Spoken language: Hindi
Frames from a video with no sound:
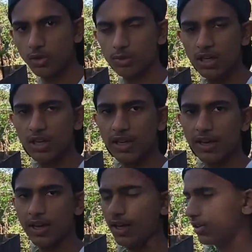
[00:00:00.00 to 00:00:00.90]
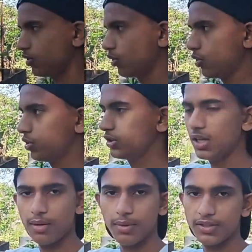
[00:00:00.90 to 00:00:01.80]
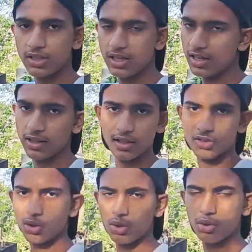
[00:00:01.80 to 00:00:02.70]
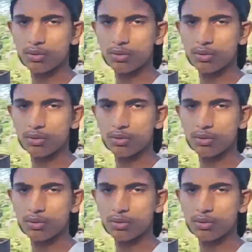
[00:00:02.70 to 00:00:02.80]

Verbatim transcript: को मुझे ले जाना है तो चलिए अभी नीचे ले जाते हैं इसको